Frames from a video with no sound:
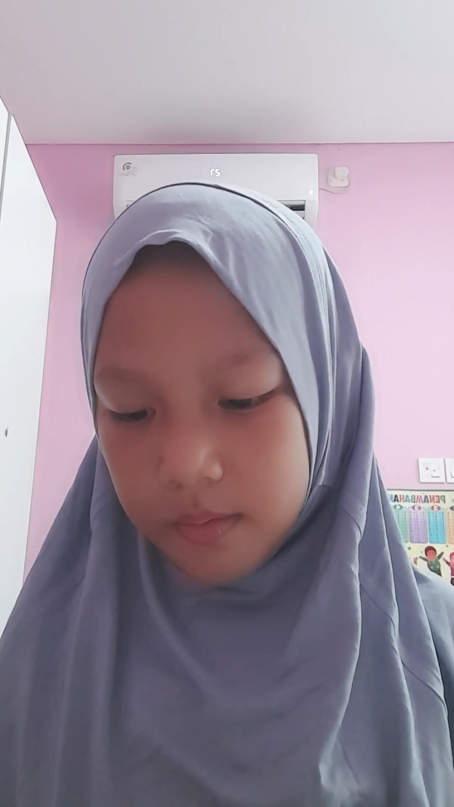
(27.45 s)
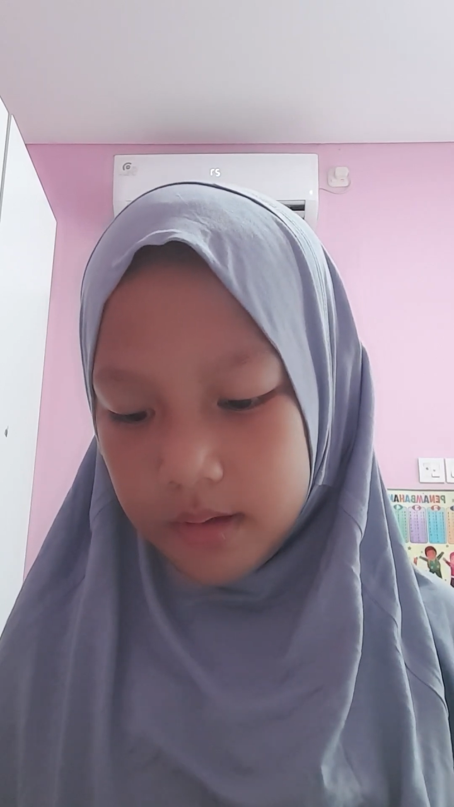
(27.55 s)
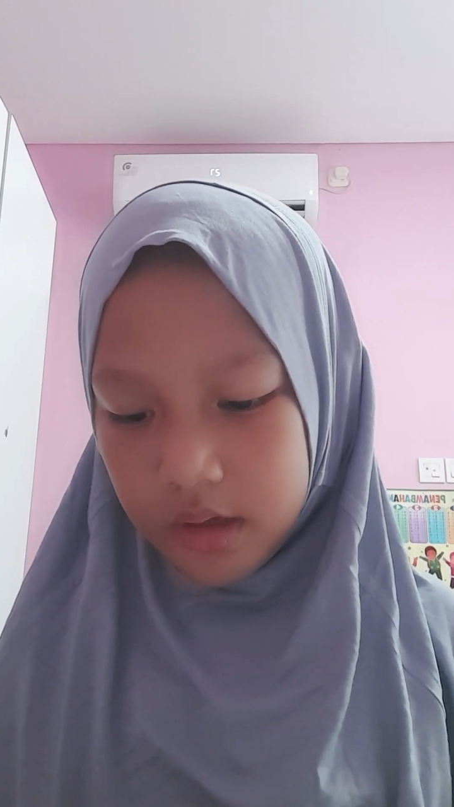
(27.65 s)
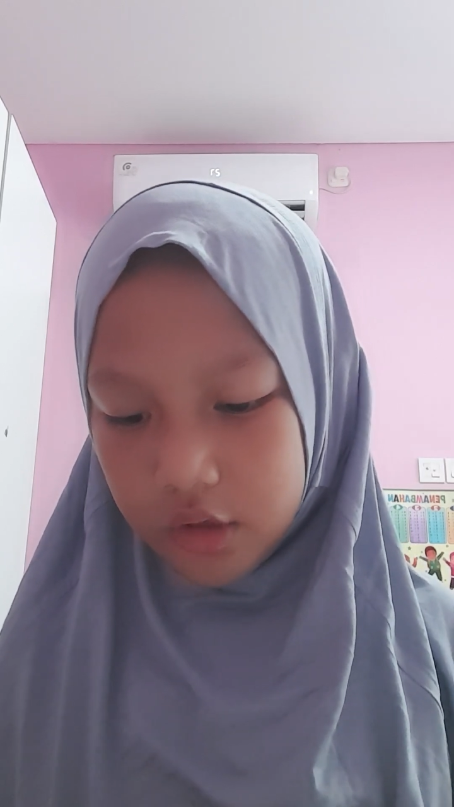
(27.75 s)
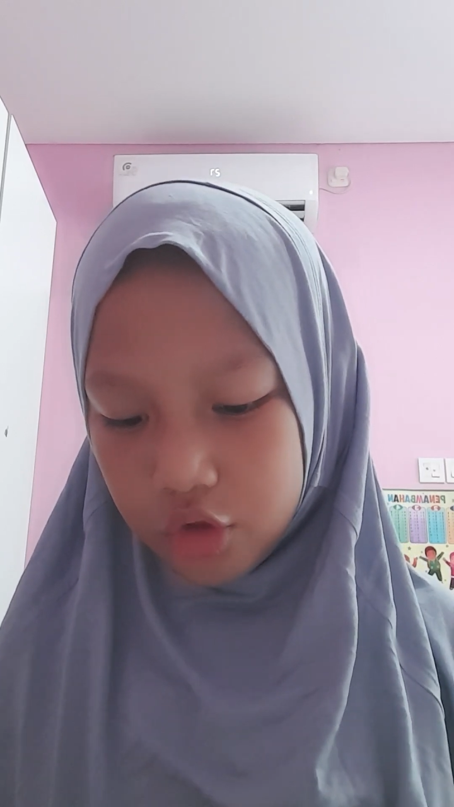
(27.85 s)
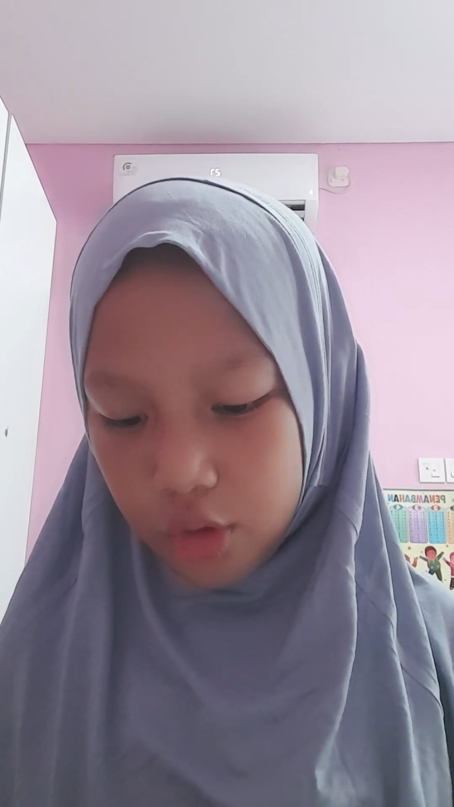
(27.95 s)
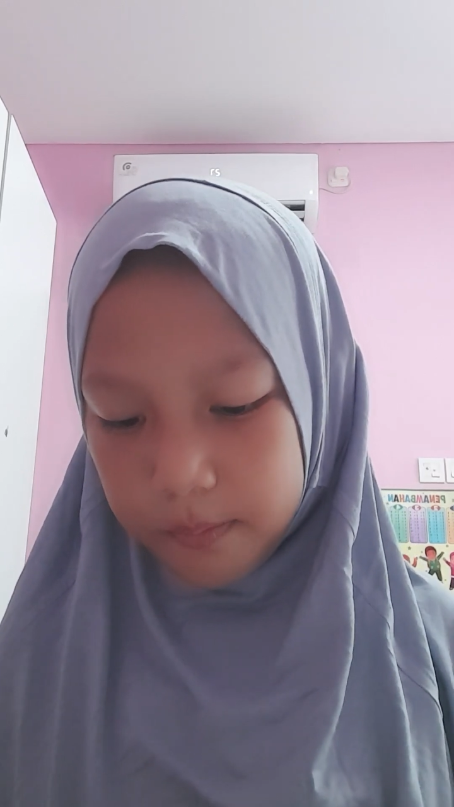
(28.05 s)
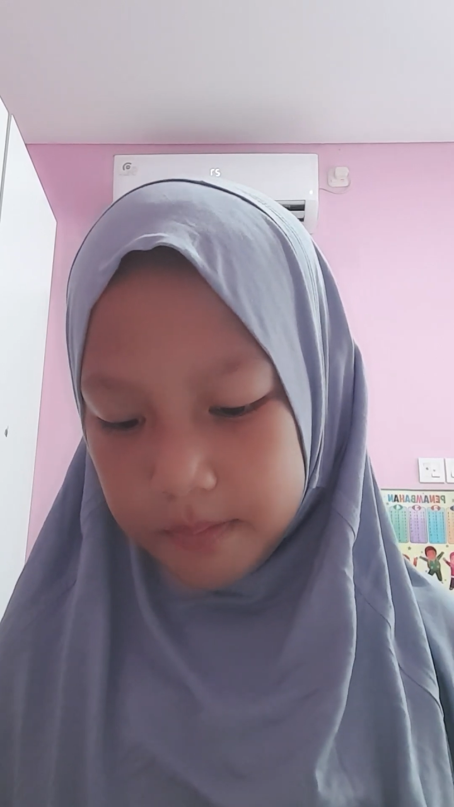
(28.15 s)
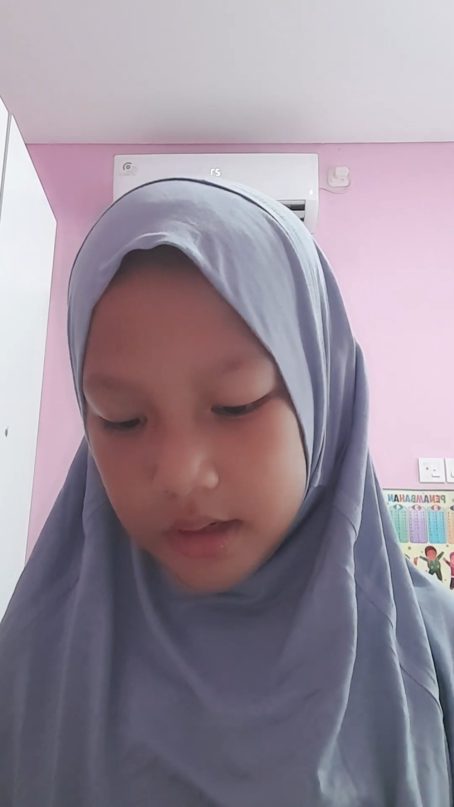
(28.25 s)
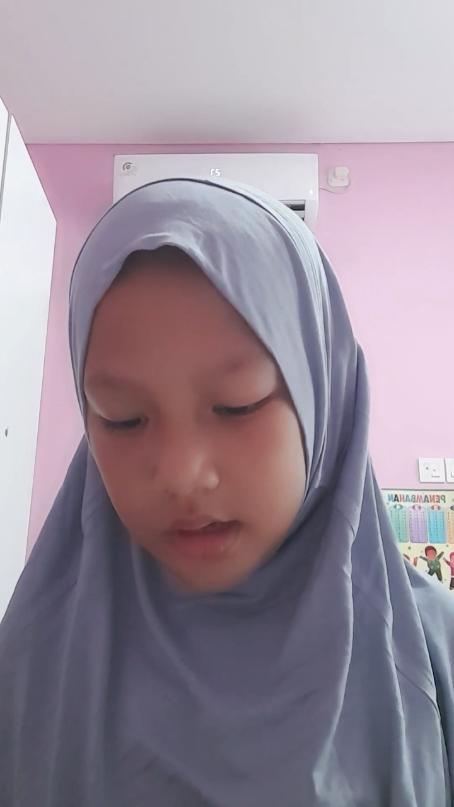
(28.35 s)
belinya
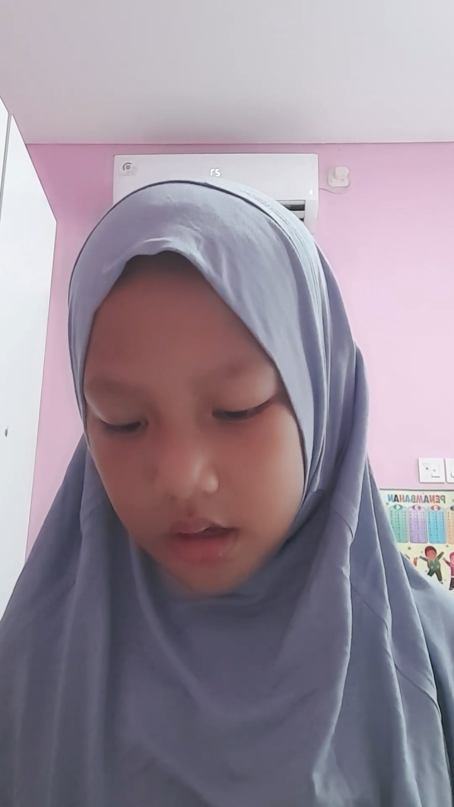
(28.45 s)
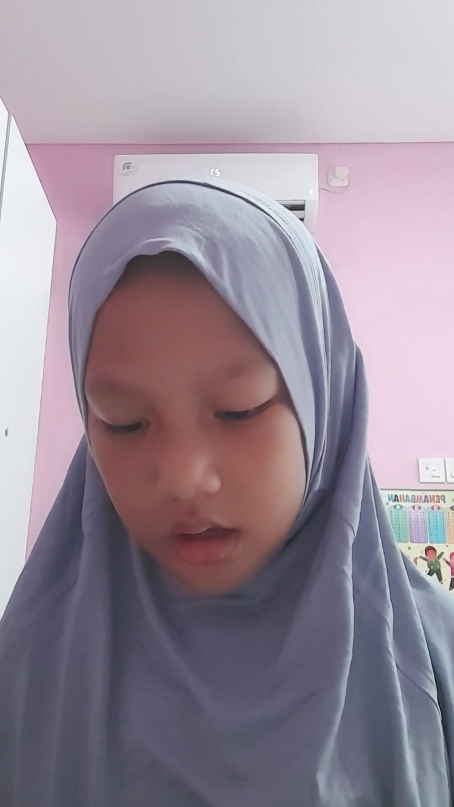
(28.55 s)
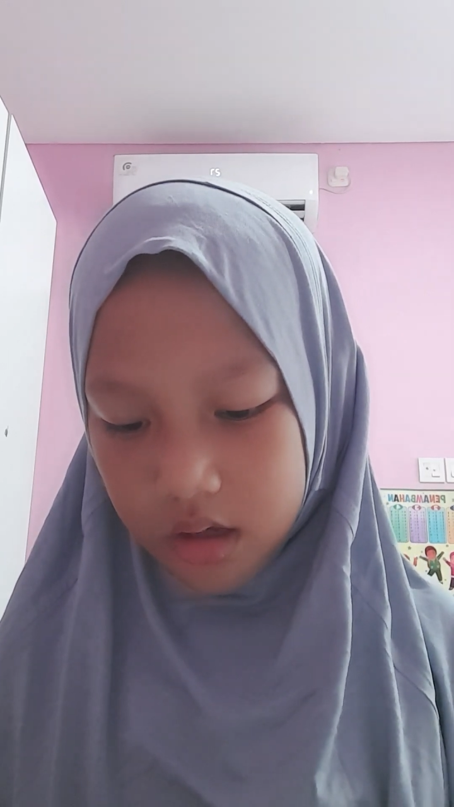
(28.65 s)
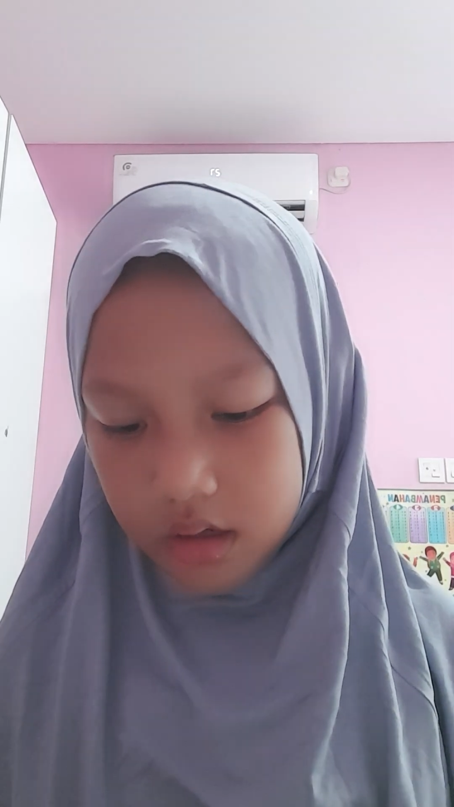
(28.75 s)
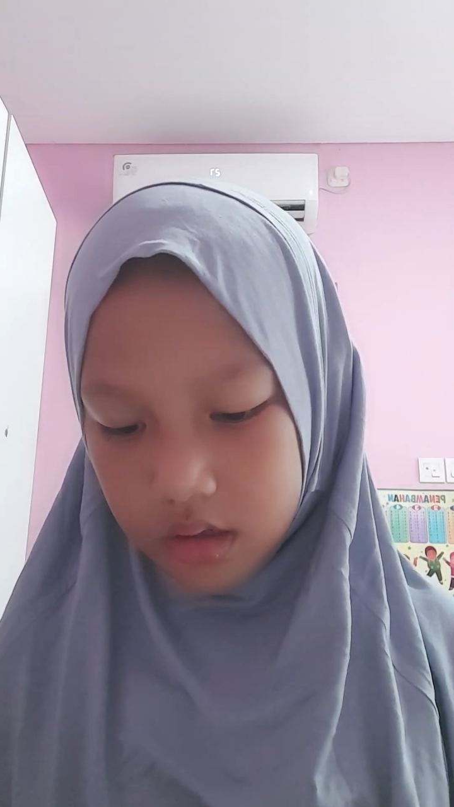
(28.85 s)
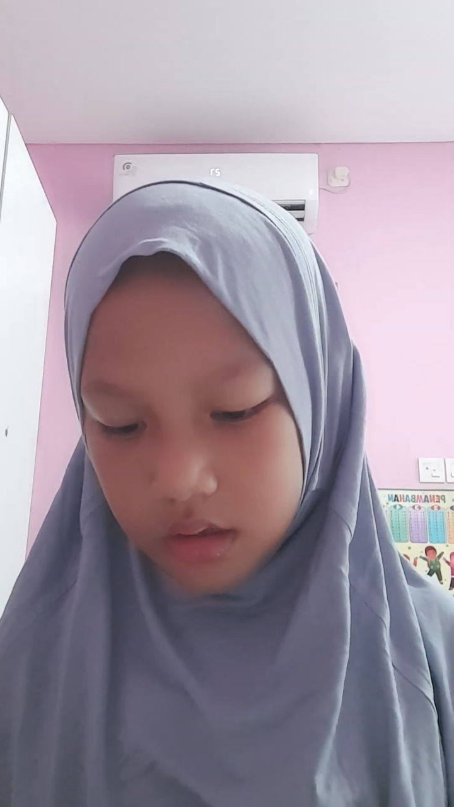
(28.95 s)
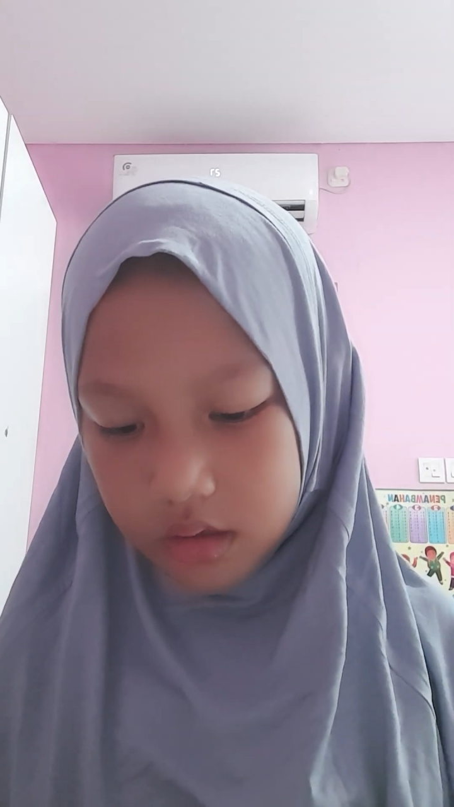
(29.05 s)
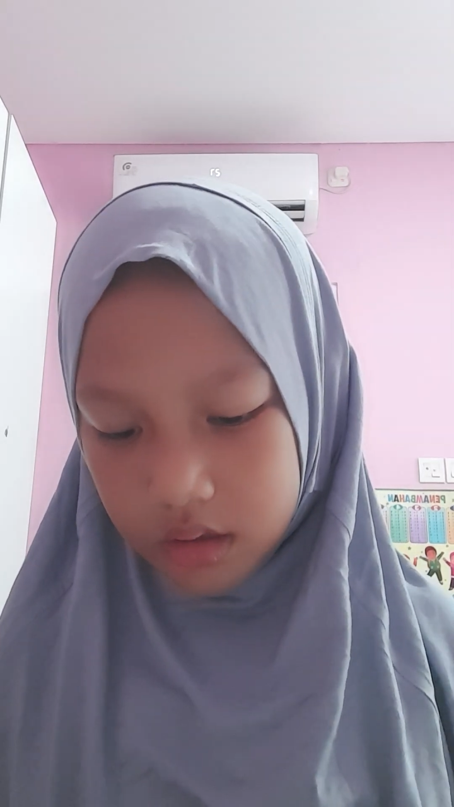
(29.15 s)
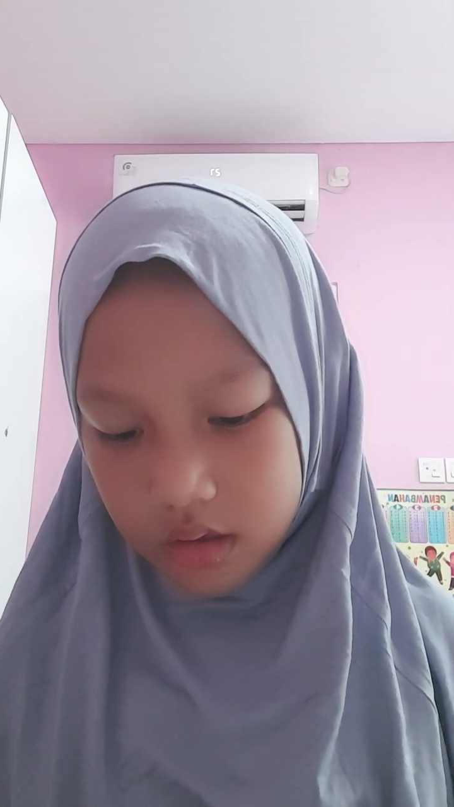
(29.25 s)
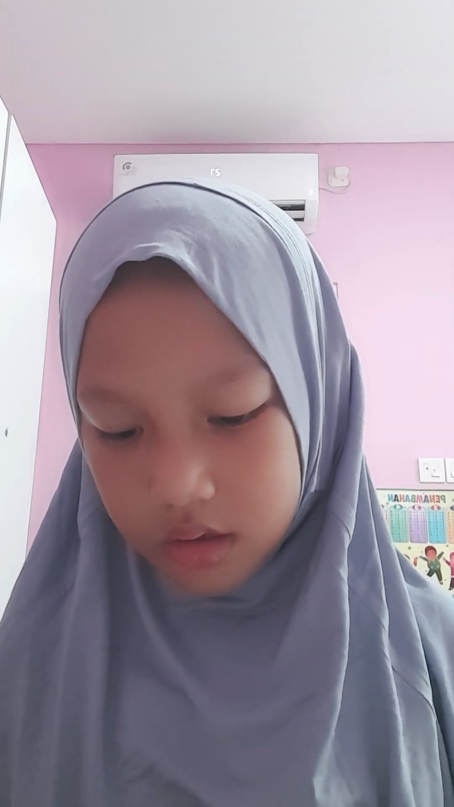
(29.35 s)
shopee ya ini
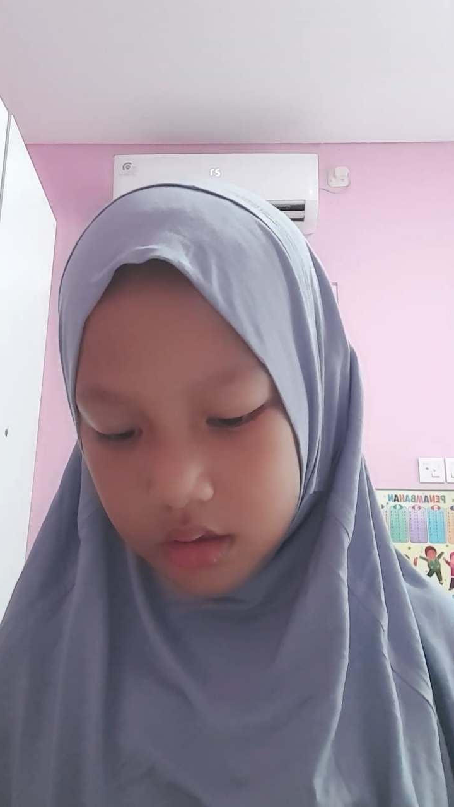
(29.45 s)
ya